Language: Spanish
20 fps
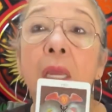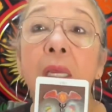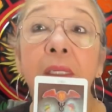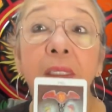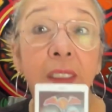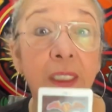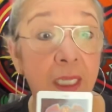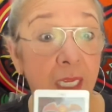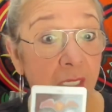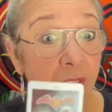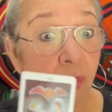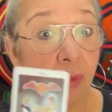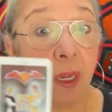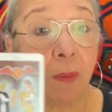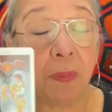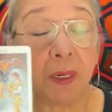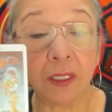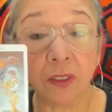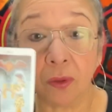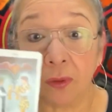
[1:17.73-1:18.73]
Si es una
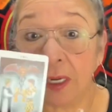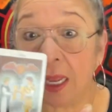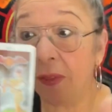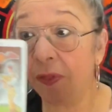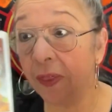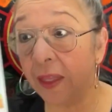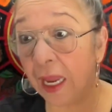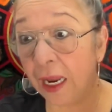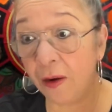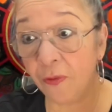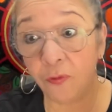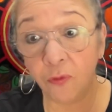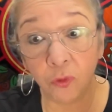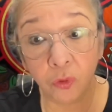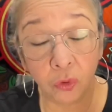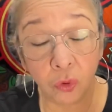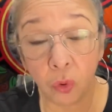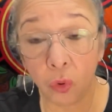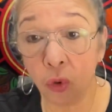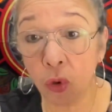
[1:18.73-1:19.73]
persona del
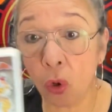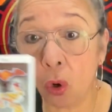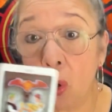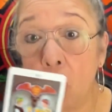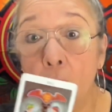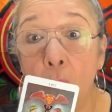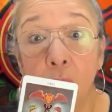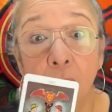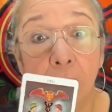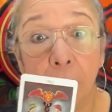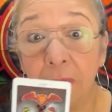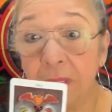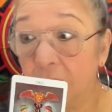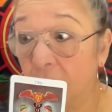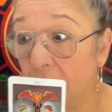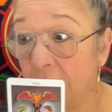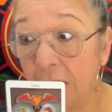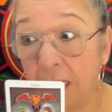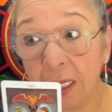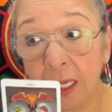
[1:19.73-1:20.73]
futuro o una
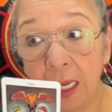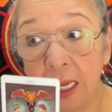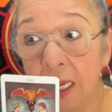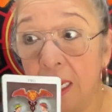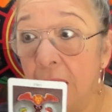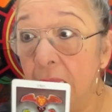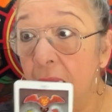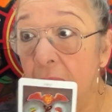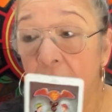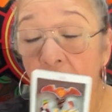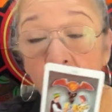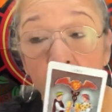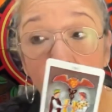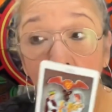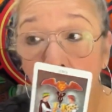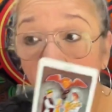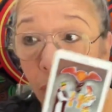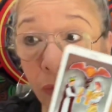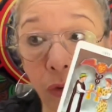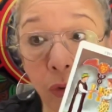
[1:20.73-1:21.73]
persona que
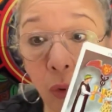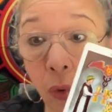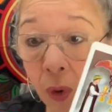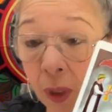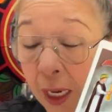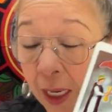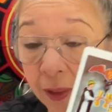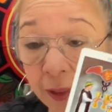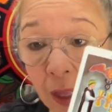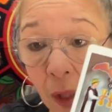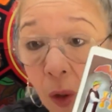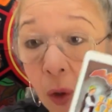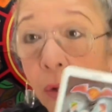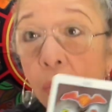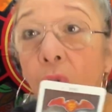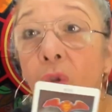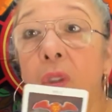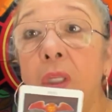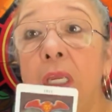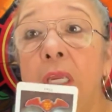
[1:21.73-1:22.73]
no nunca ha estado
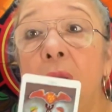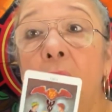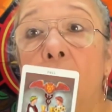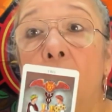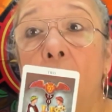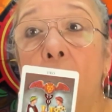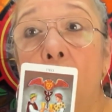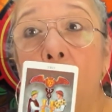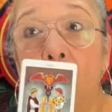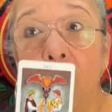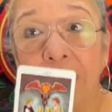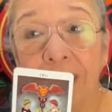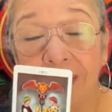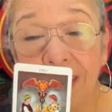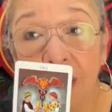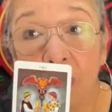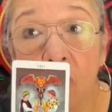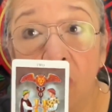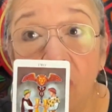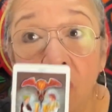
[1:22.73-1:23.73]
contigo o que
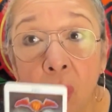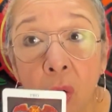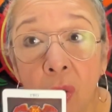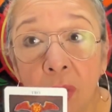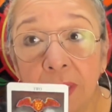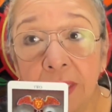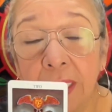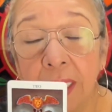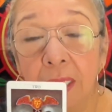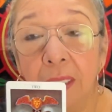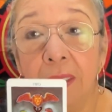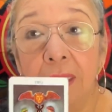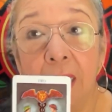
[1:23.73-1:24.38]
te conoce,